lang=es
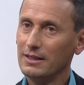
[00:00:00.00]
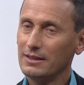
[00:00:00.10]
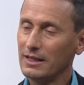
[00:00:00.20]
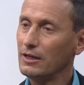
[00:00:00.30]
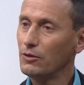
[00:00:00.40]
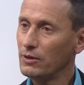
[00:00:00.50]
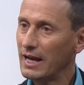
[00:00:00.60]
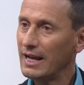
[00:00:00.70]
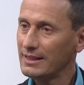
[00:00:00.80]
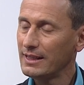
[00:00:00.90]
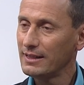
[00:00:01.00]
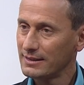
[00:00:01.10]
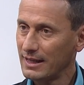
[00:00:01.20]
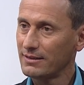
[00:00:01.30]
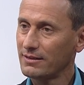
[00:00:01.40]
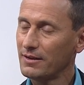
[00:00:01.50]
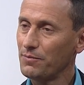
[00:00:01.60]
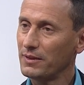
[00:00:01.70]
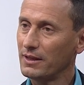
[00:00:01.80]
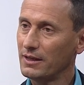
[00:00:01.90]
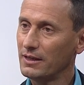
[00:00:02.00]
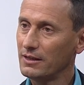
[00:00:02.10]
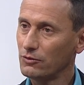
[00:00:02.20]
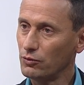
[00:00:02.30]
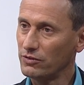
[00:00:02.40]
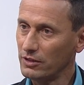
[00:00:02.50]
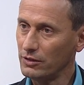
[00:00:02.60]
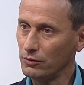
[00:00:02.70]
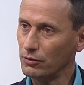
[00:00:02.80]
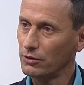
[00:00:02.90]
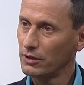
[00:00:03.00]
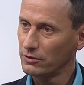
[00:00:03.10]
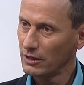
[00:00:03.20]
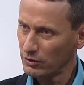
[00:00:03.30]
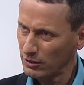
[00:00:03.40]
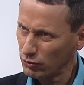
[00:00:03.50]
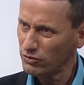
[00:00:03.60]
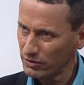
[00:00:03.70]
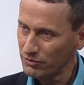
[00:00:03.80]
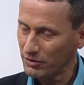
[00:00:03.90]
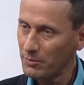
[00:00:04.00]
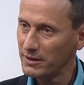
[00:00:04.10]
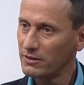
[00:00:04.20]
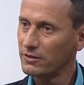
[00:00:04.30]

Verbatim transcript: tiene una alta tasa de suicidio. eso es realmente